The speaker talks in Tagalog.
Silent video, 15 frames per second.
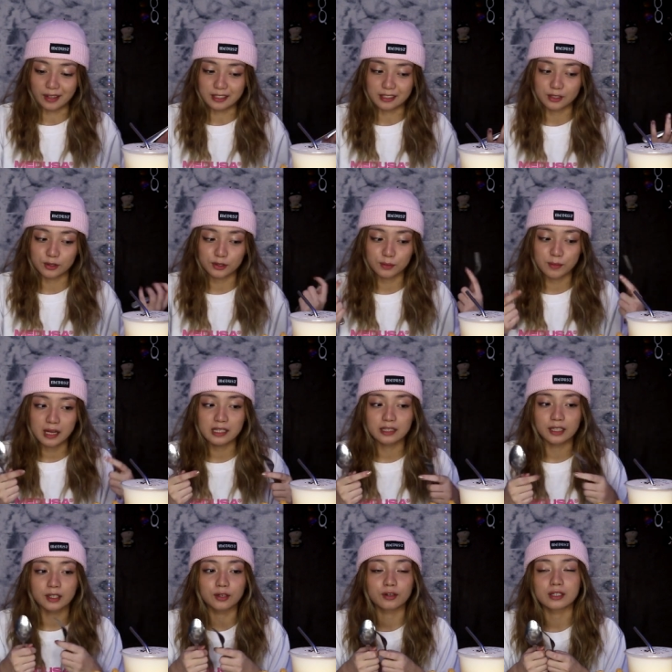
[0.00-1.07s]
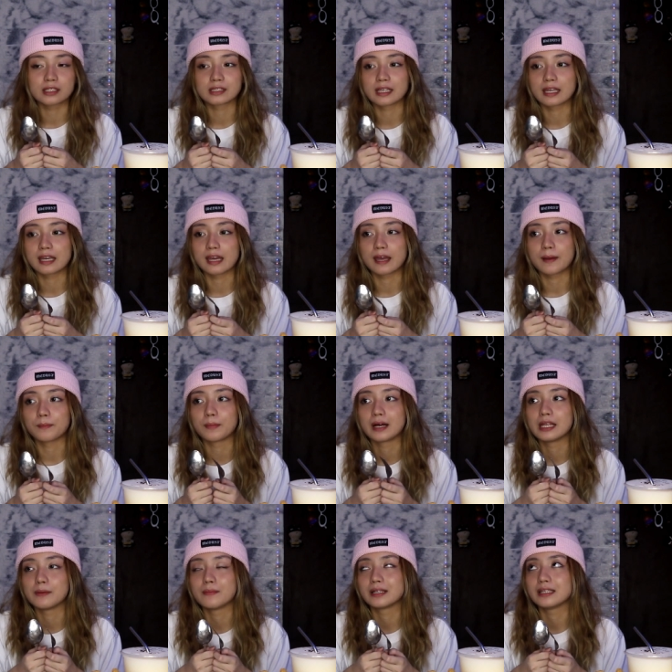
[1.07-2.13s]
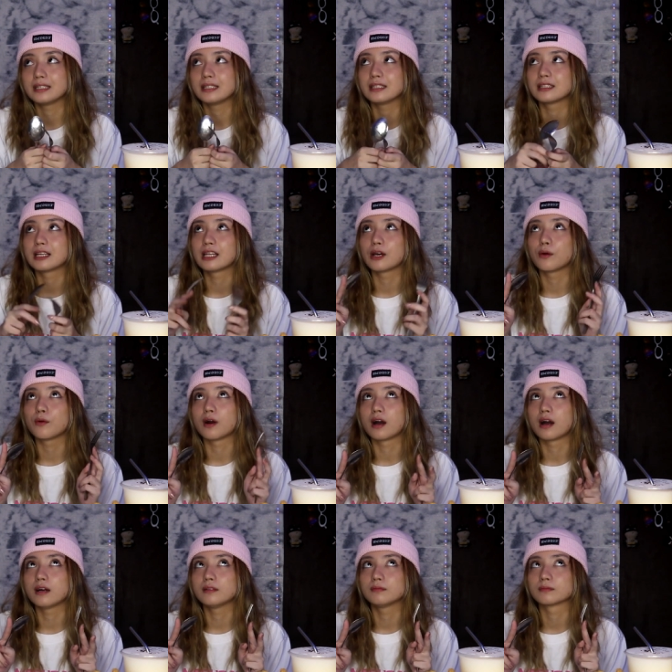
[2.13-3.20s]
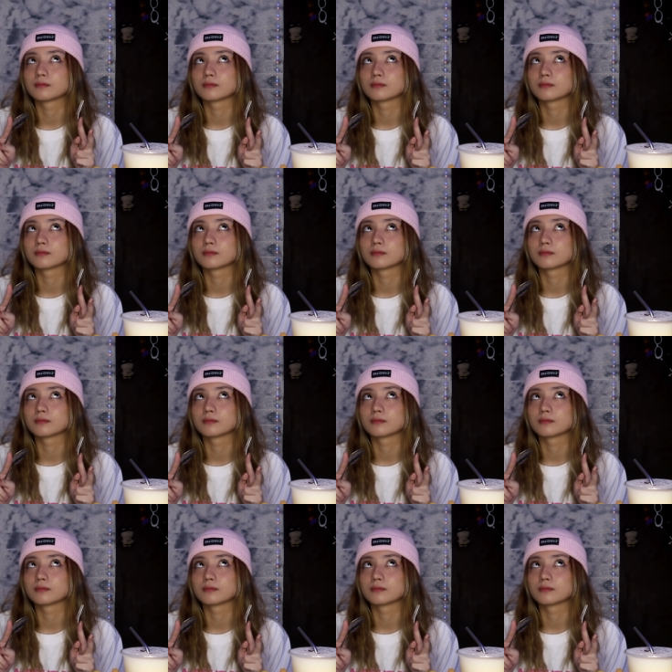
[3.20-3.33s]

Okay, so sumali kayo kasi bali magiging dalawa